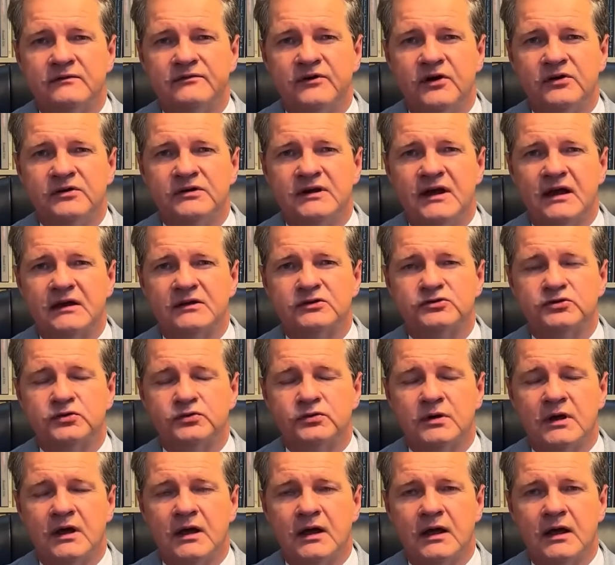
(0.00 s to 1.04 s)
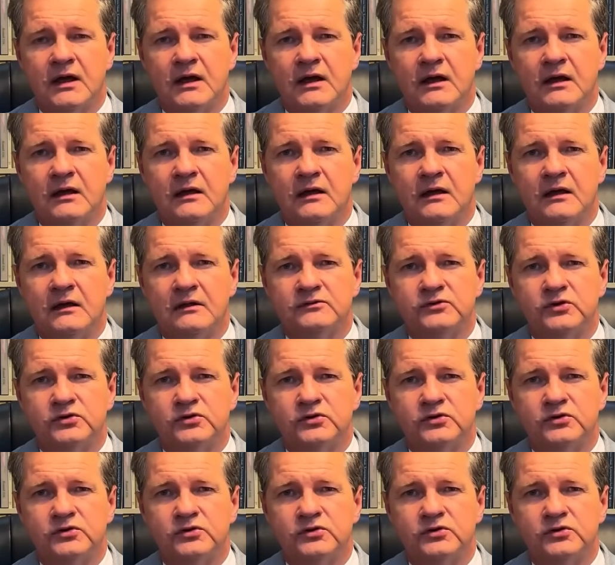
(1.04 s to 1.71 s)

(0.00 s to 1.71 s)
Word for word: wojna, która,